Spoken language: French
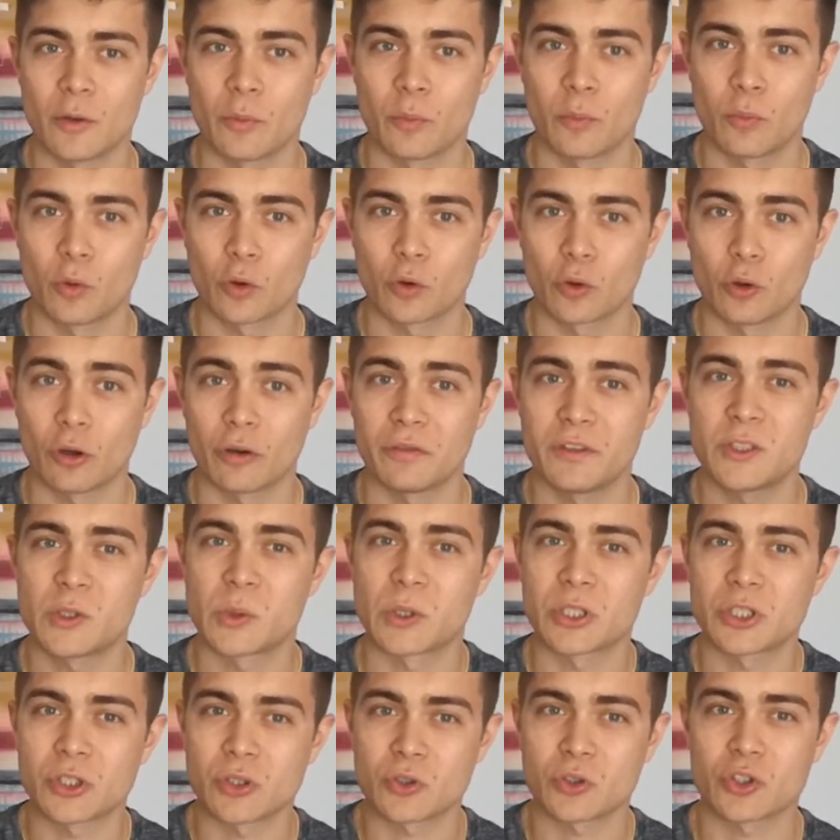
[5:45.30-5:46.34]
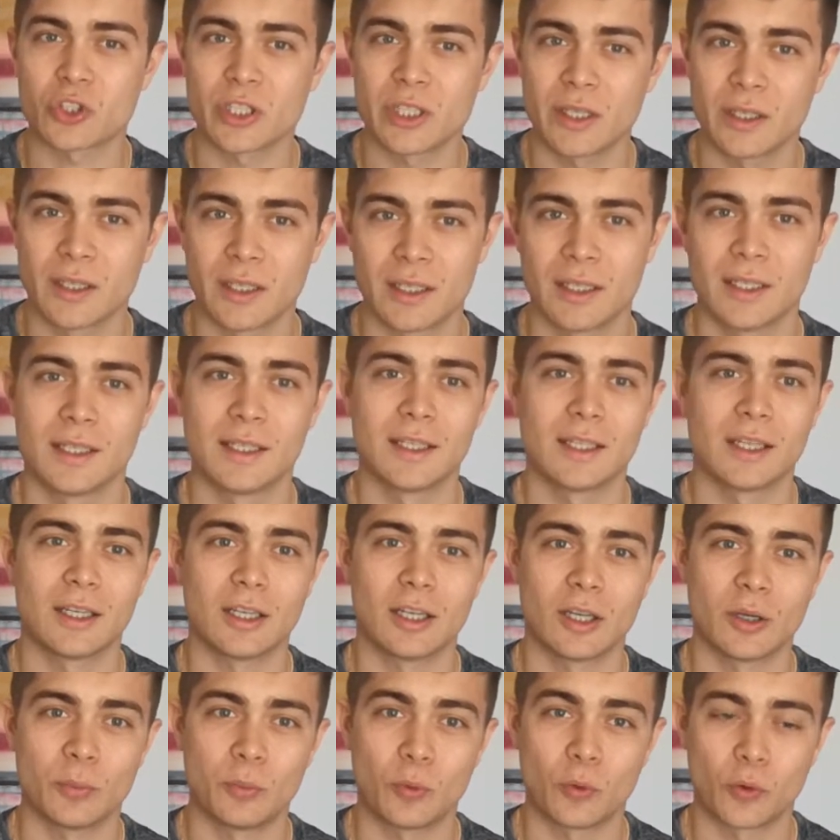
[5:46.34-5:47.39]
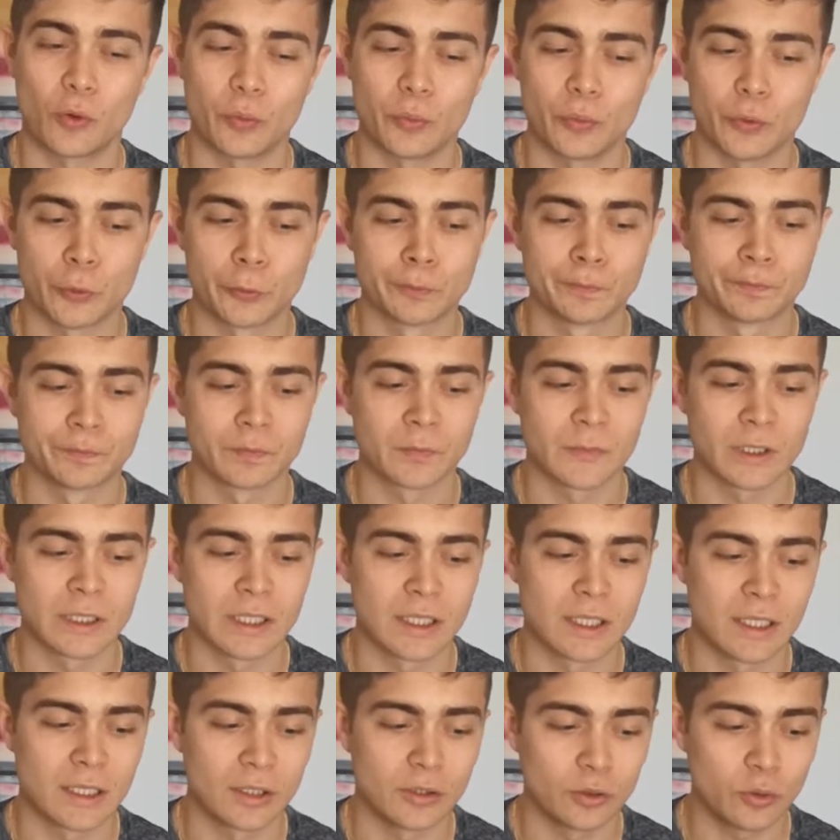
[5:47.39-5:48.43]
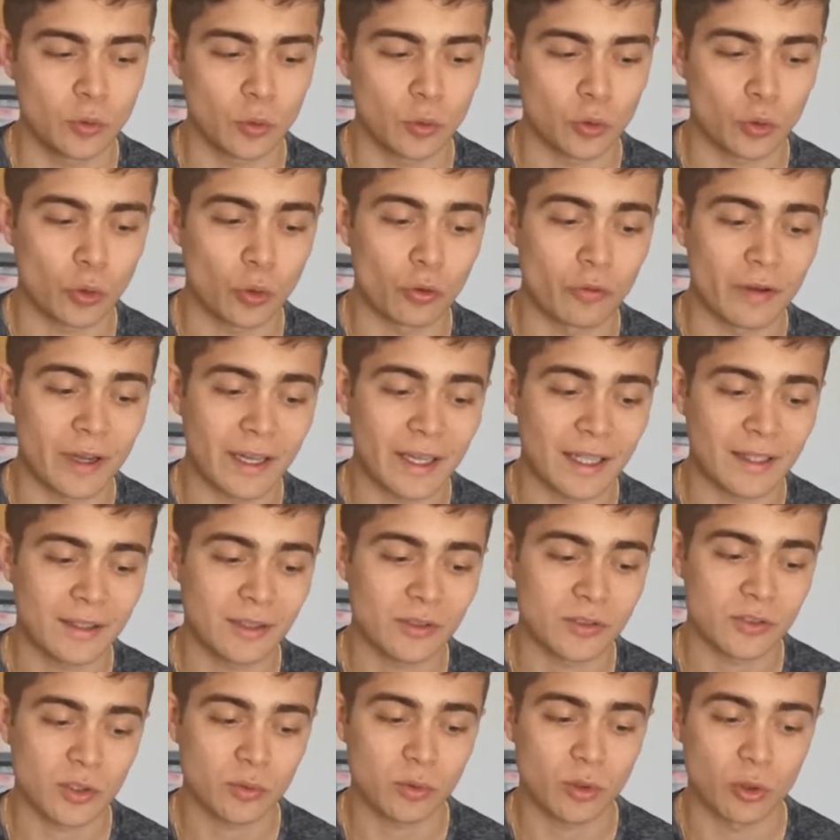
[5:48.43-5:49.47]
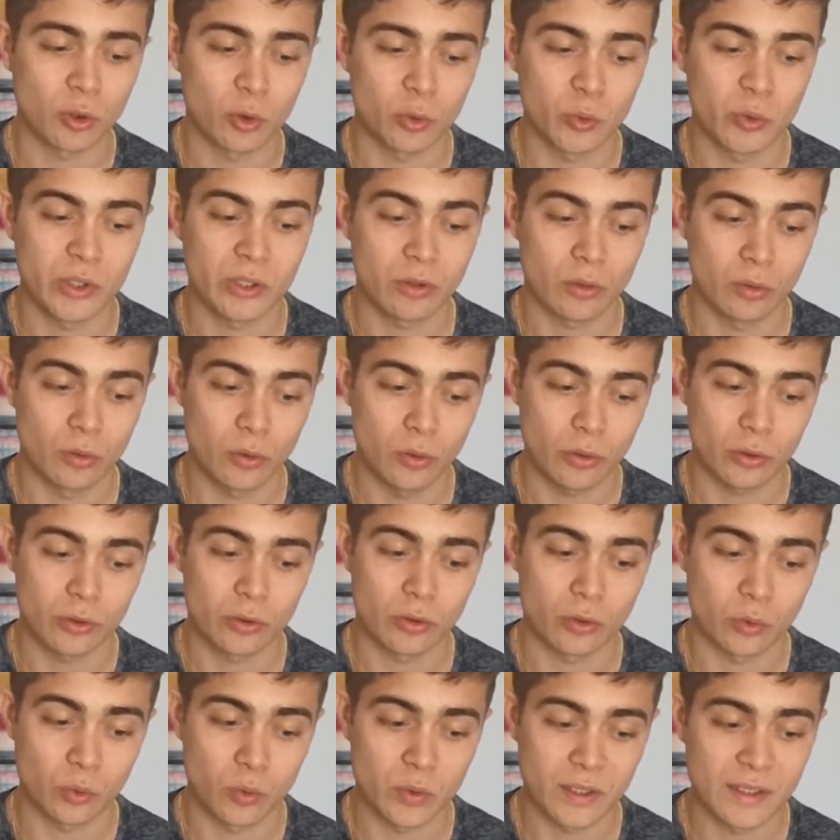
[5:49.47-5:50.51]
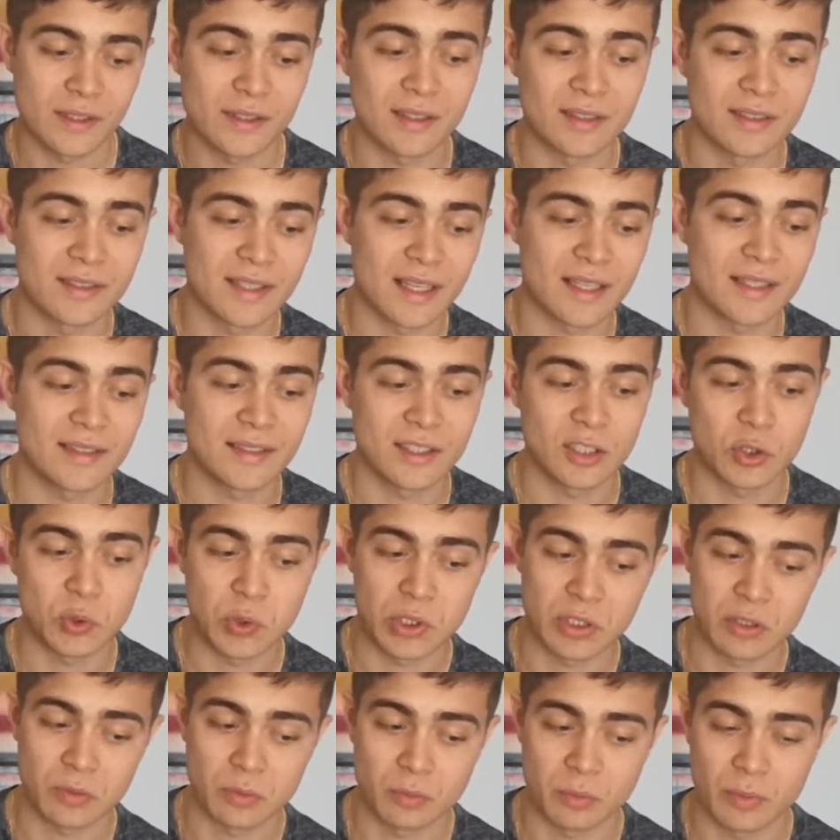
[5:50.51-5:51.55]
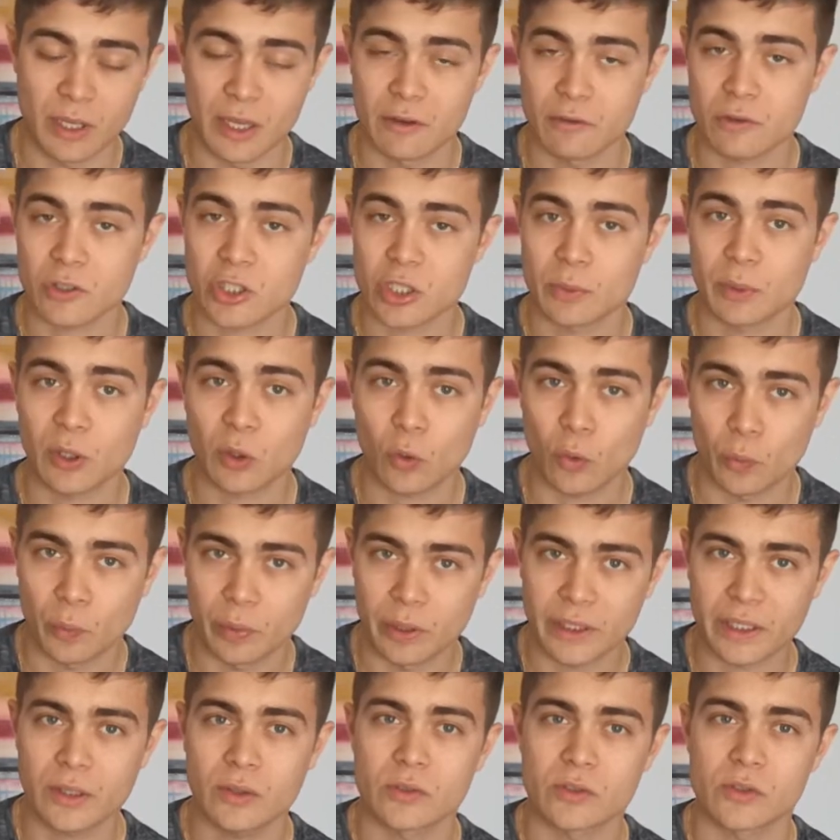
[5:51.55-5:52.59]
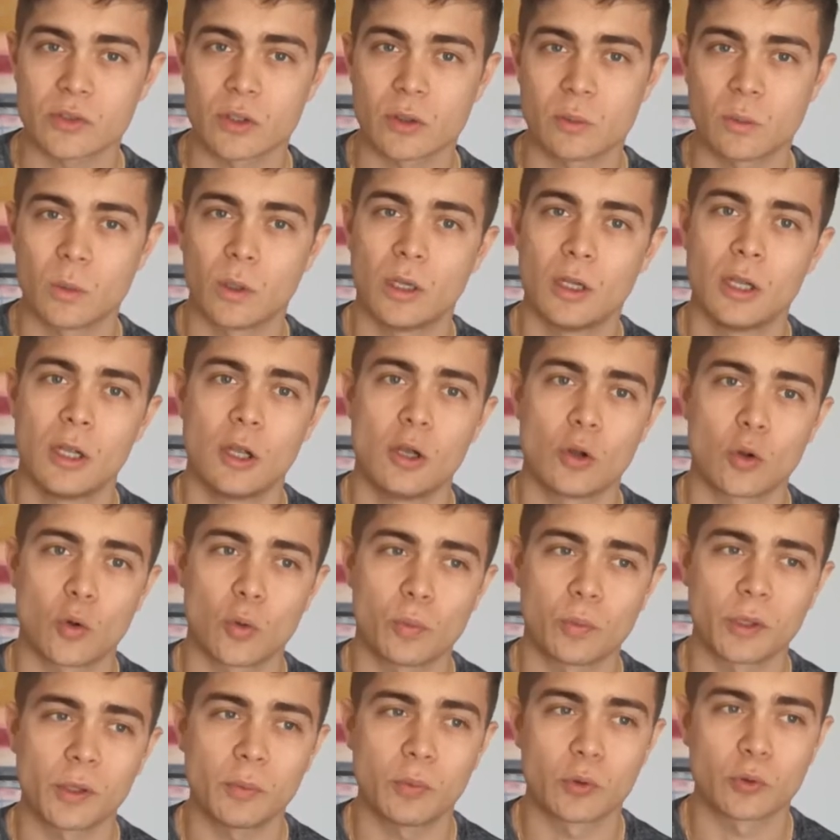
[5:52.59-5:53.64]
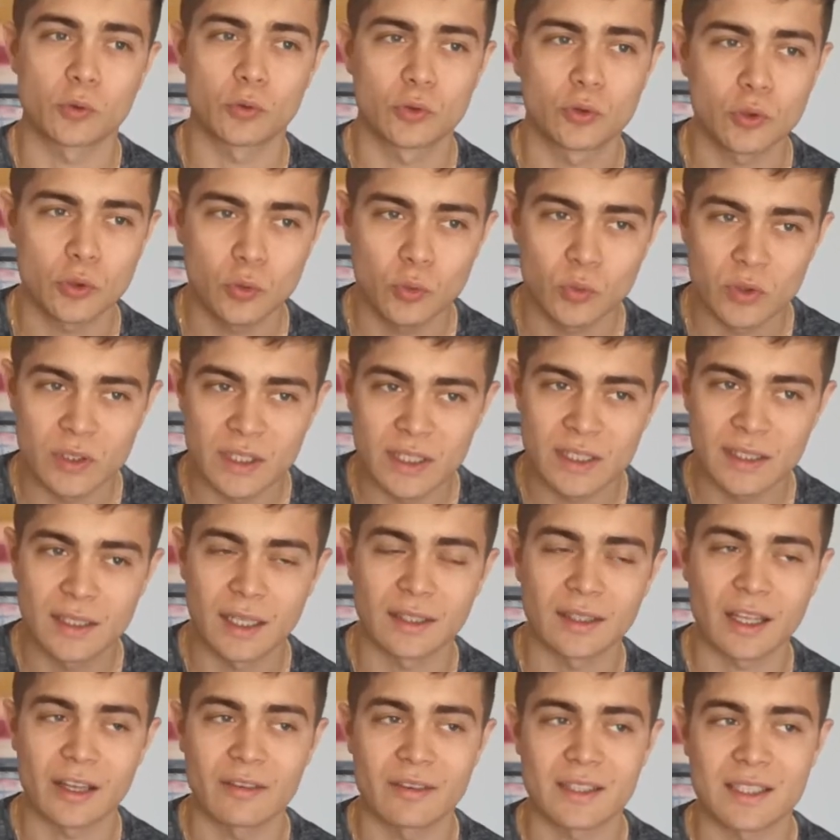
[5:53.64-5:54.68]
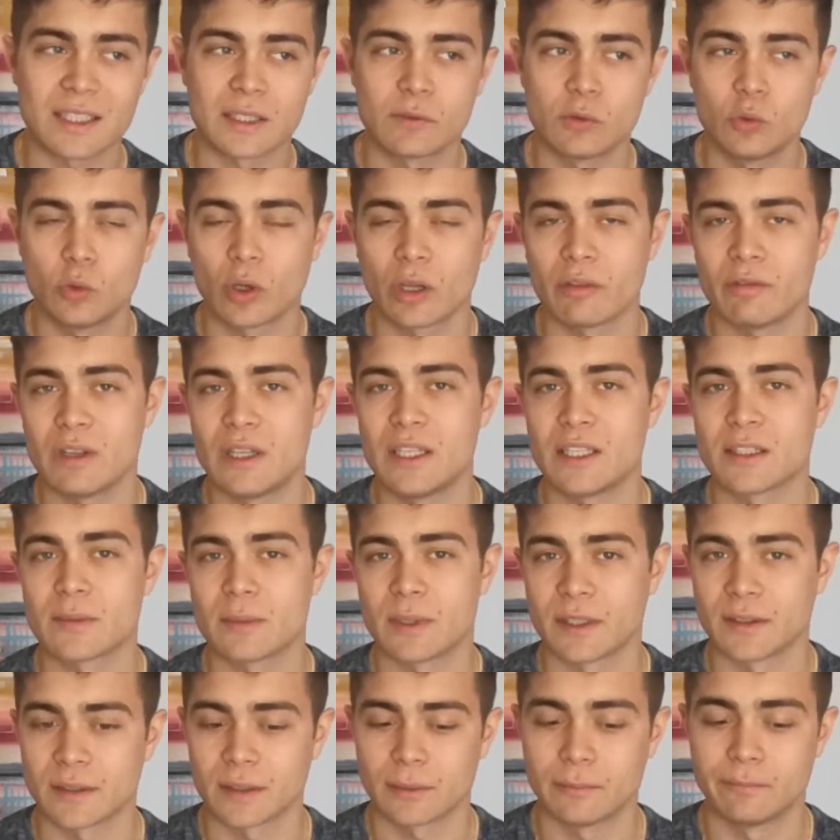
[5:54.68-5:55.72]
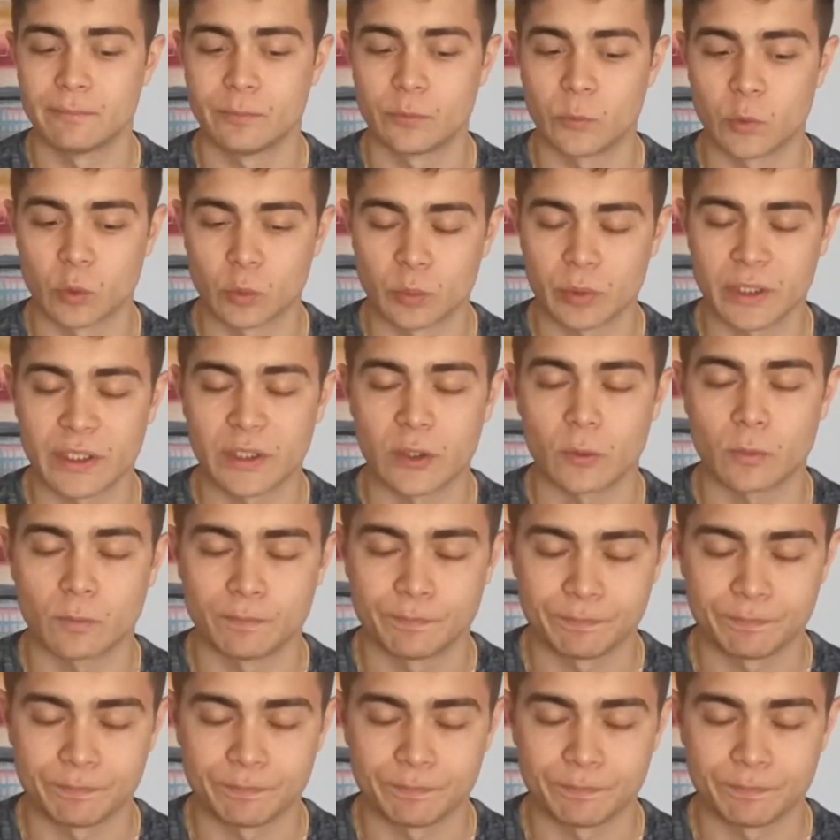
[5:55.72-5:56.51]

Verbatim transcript: pour que leur vie soit changée pour le mieux. Donc, on va regarder ensemble dans Luc 8, 16, 18. Mais avant, j'aimerais qu'on prie ensemble, qu'on prie pour que Dieu nous guide à travers ce qu'il veut nous révéler ce matin. Donc, prions.